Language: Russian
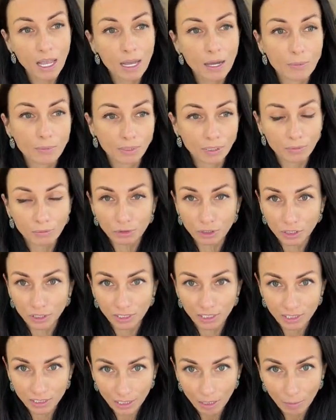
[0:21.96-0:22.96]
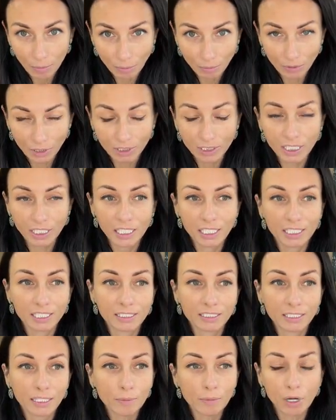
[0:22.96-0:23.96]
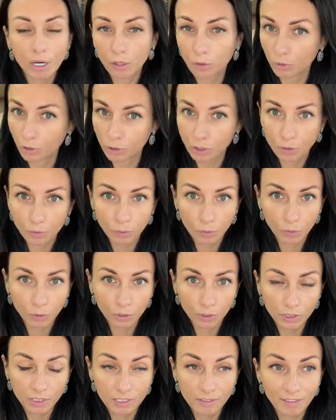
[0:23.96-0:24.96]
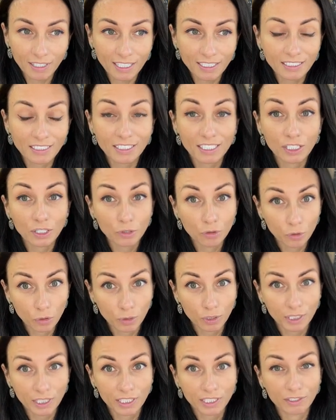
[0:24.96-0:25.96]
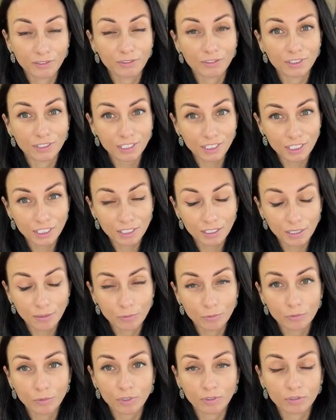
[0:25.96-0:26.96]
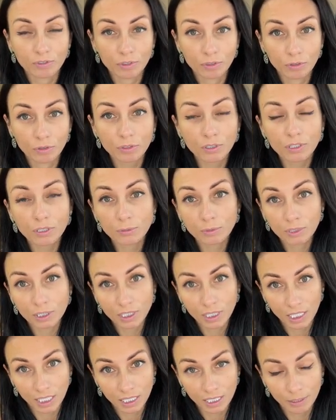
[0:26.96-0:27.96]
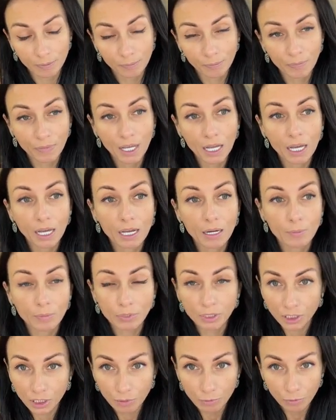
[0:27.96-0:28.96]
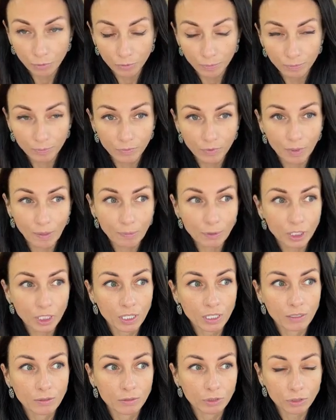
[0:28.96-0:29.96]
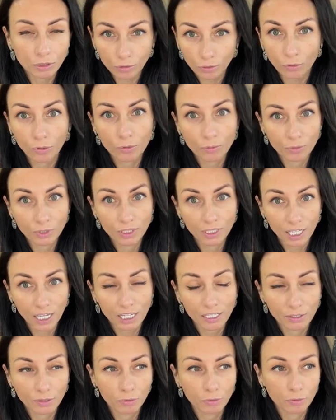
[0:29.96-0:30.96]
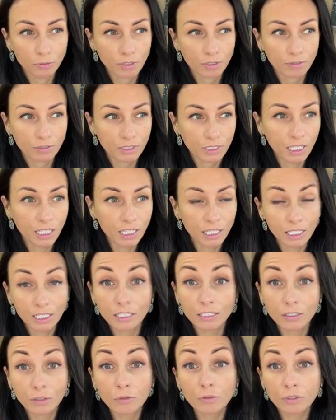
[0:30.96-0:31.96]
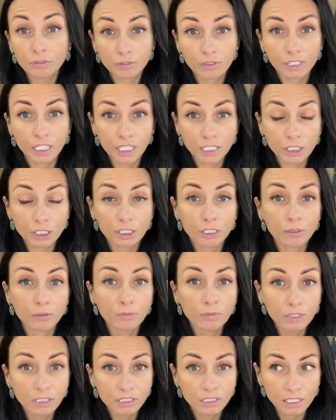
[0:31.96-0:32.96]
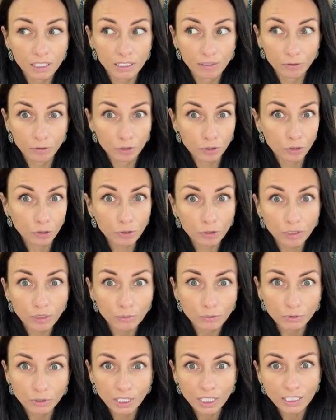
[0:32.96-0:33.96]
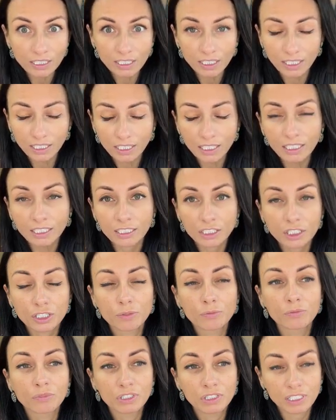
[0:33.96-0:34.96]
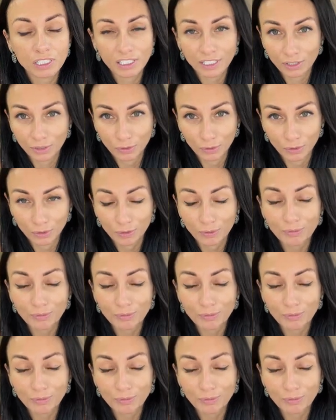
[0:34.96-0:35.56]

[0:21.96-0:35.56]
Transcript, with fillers: Потому что на самом-то деле тема очень плотно связана не только на физическом уровне, но и на ментальном. Почему? Вообще, что такое ментальный уровень? Да, это уровень наших мыслей. Вот что там у нас, какие наши мысли идут.